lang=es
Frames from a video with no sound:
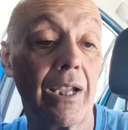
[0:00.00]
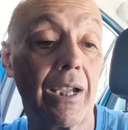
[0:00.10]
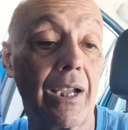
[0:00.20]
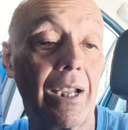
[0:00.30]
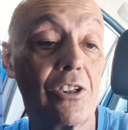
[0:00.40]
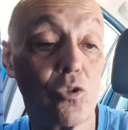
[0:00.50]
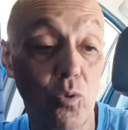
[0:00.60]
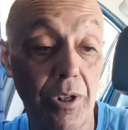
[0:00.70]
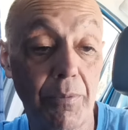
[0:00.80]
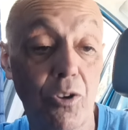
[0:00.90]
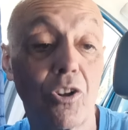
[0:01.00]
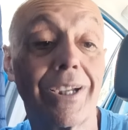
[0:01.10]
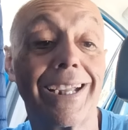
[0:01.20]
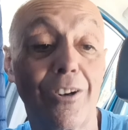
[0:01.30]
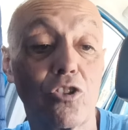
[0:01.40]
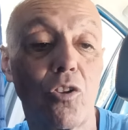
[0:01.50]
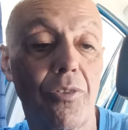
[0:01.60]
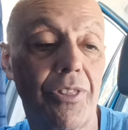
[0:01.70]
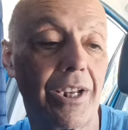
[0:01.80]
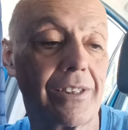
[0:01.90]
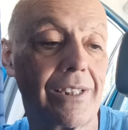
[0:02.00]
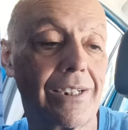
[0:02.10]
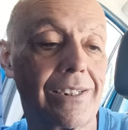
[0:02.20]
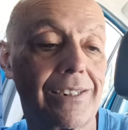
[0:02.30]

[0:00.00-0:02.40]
en su libro que no son ciertas.